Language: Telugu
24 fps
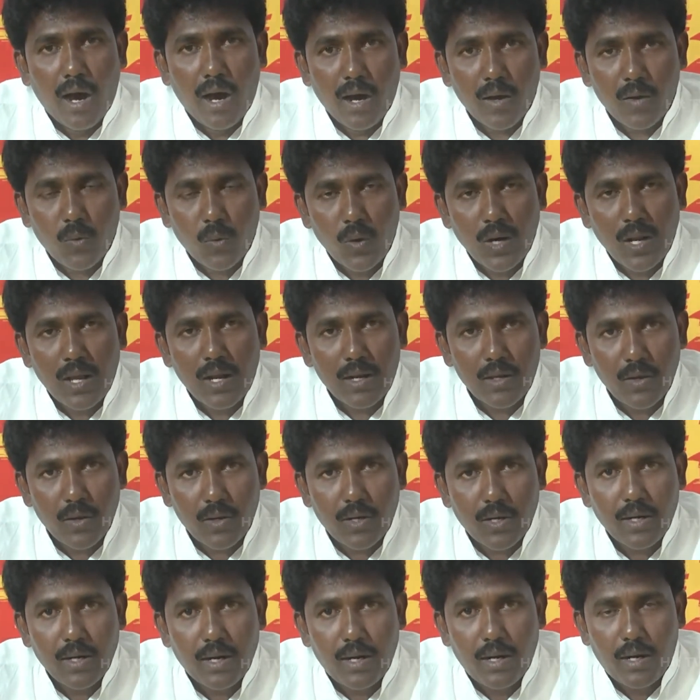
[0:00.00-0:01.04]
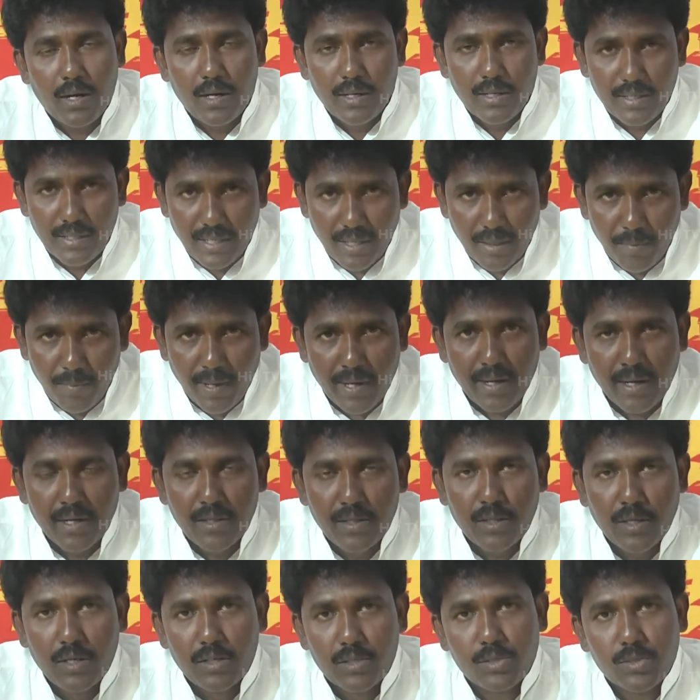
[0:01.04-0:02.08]
ఆ కులాల యొక్క
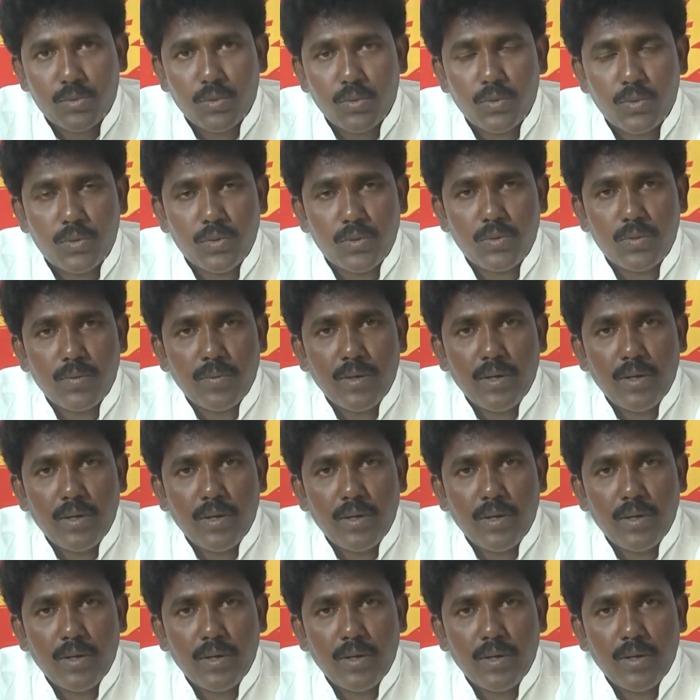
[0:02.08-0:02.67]
డిమాండ్లను తెలుసుకుంటూ